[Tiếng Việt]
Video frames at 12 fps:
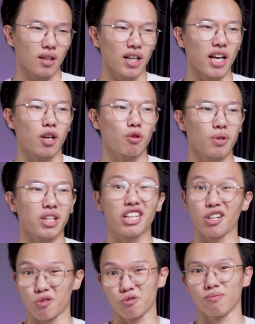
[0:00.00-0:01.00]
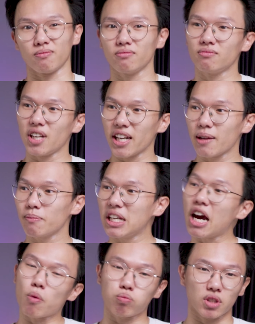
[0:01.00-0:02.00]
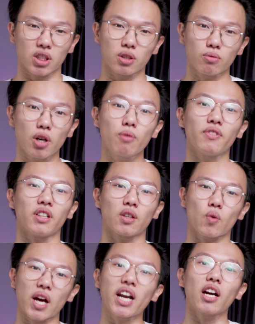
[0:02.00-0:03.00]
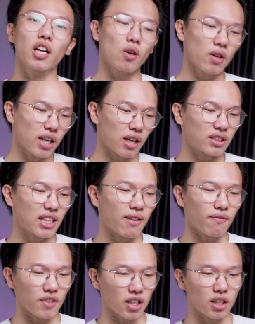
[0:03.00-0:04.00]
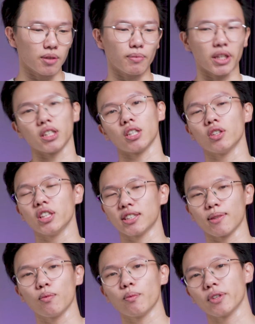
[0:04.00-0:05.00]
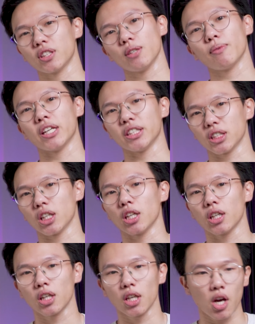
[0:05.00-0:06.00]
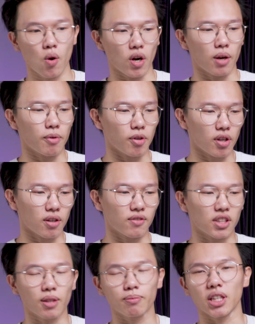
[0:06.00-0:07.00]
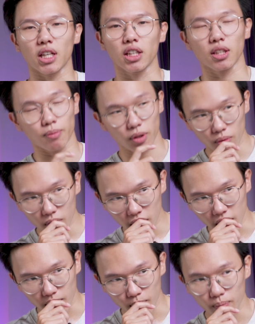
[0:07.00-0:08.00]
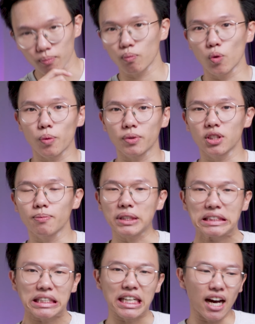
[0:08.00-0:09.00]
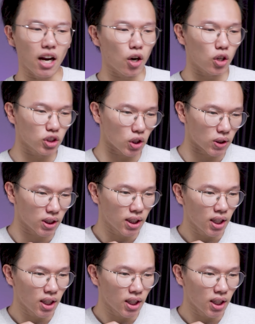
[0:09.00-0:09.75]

cái này cũng là điều anh em đi học thì cũng không phải quá nặng đâu khi nào ra làm việc thì mình có thể sắm một chiếc màn hình rời hoặc là mình ờ, với tầm tiền này thì mình cũng có thể build một chiếc PC khá là ngon rồi